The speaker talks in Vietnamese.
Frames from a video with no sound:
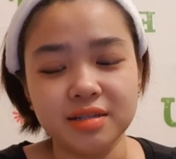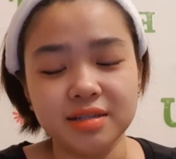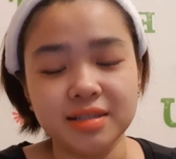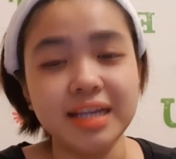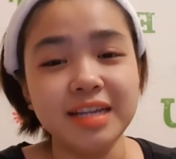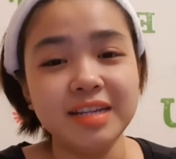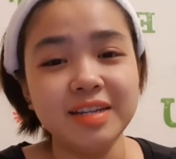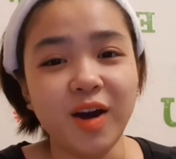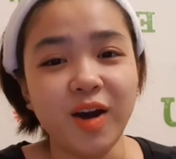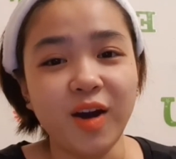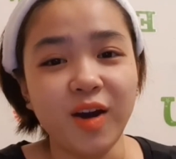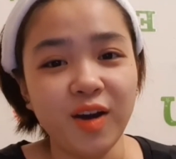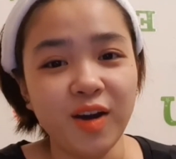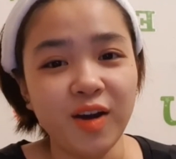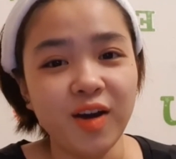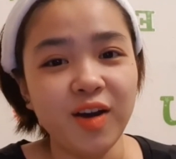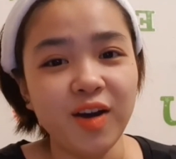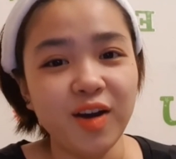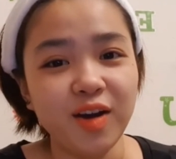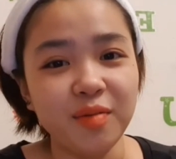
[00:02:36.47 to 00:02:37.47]
xin nó
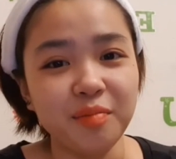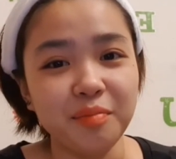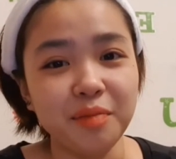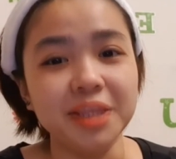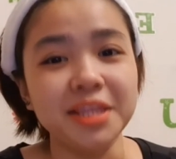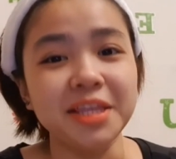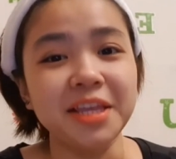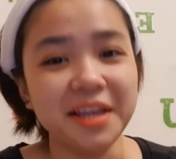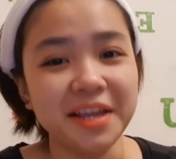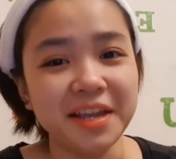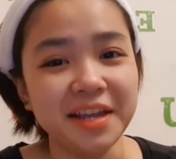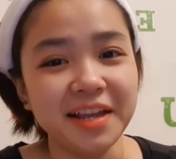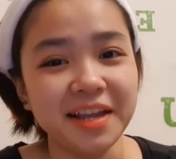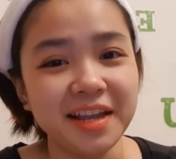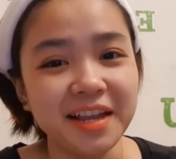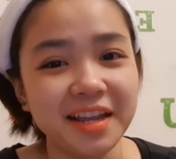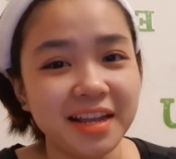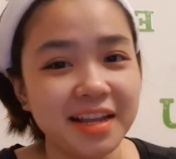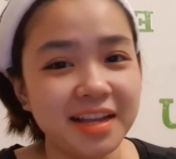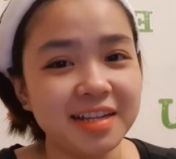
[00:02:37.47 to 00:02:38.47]
10 tỷ
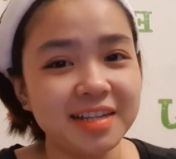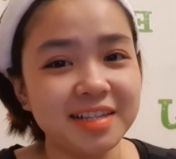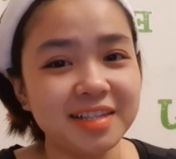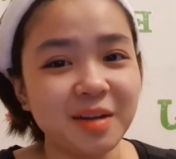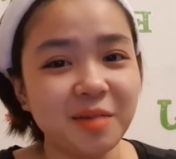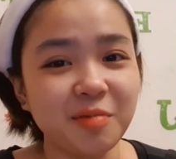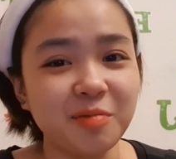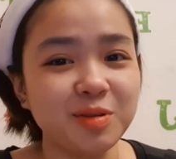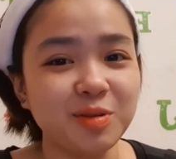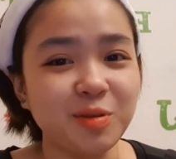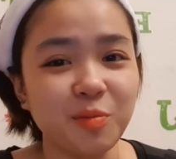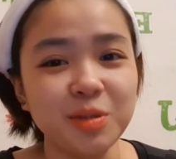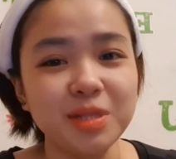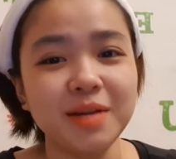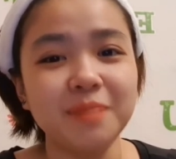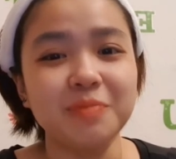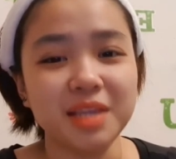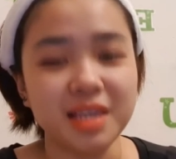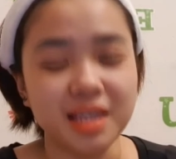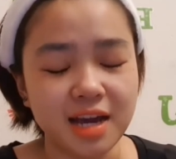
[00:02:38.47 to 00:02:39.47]
để trong cái số
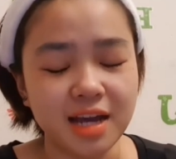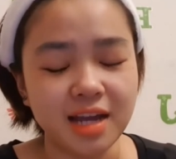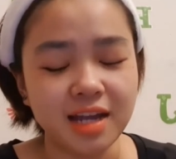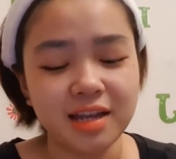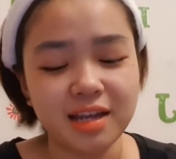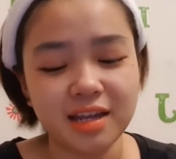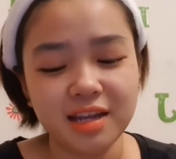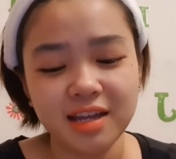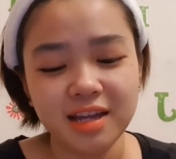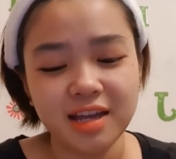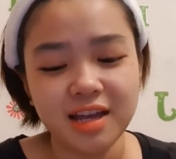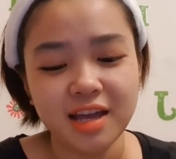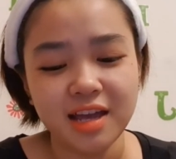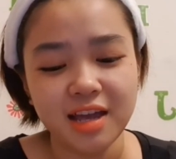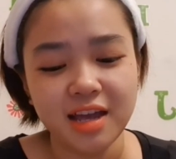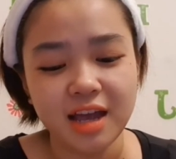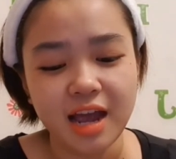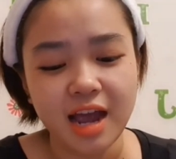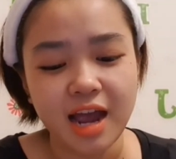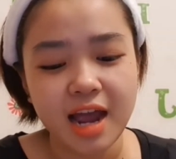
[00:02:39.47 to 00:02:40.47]
100 tỷ đấy
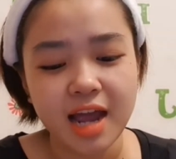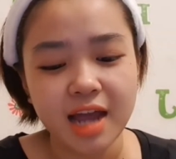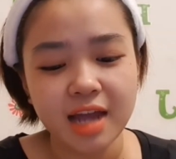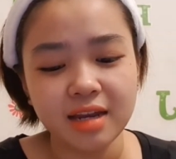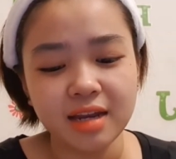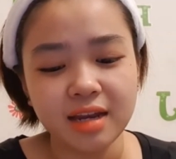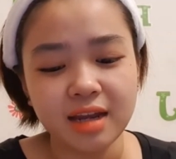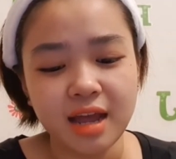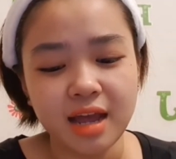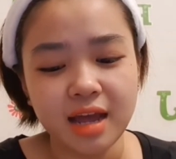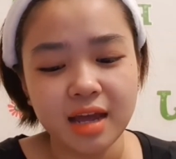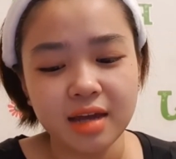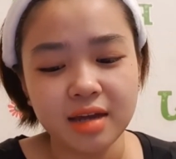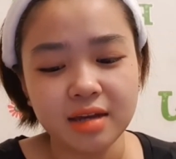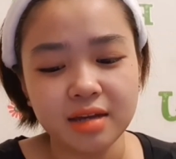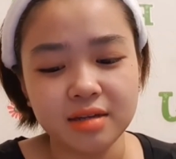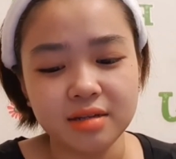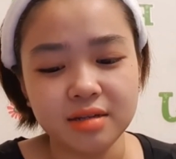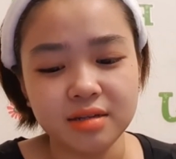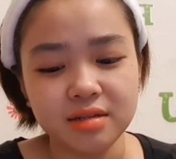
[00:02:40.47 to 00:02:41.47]
hai
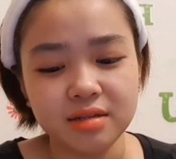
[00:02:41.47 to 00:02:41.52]
là